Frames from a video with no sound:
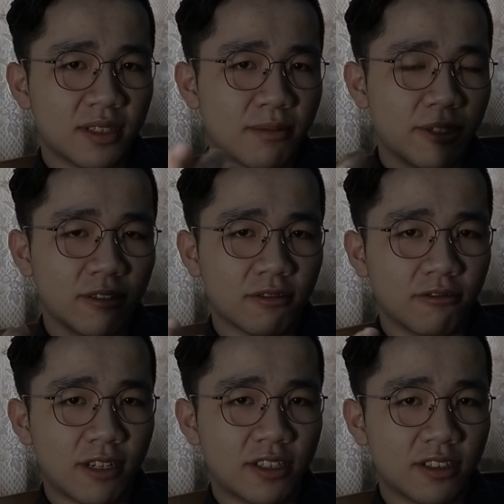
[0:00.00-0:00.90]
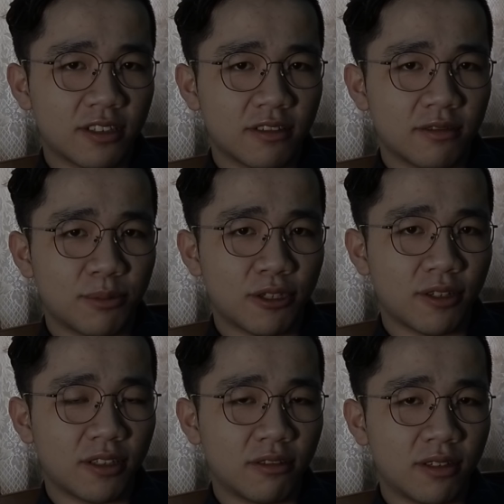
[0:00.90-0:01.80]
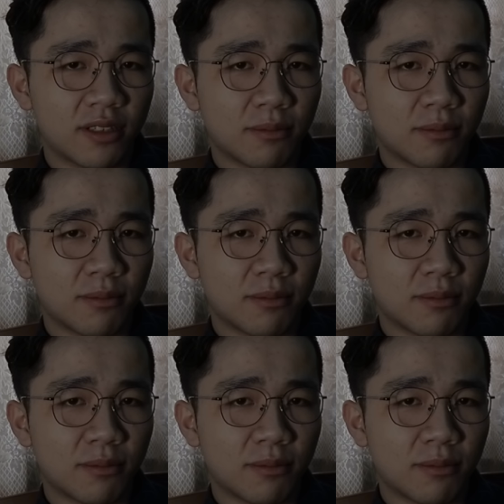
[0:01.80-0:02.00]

在美换成美元的话，